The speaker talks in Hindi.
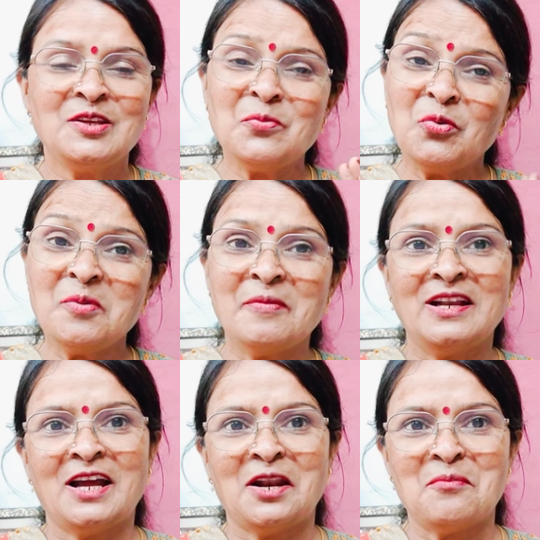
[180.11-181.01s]
ये मूवी
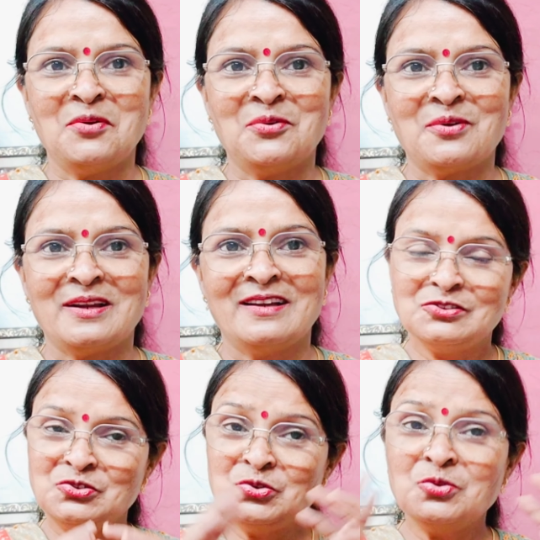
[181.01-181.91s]
मलयालम में होगी
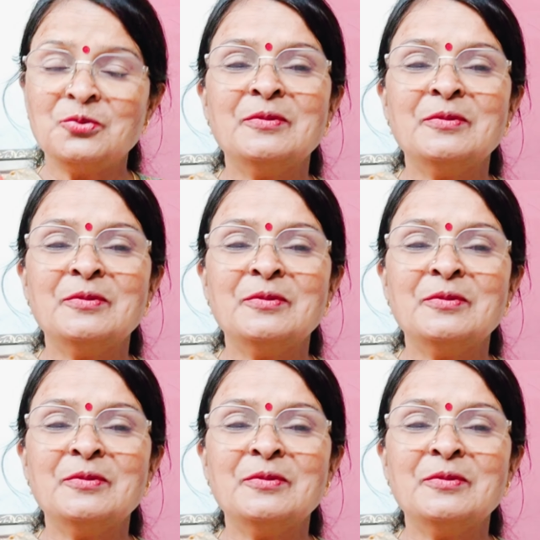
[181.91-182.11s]
जू